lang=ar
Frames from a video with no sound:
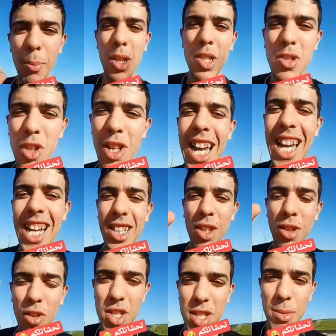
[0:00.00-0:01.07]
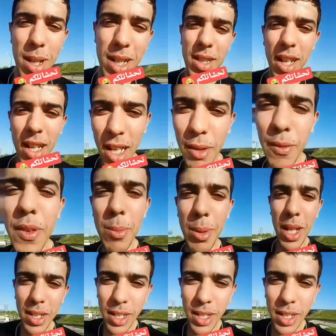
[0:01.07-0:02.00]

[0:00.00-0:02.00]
بيان باسكو راح تنقص الماده الخام في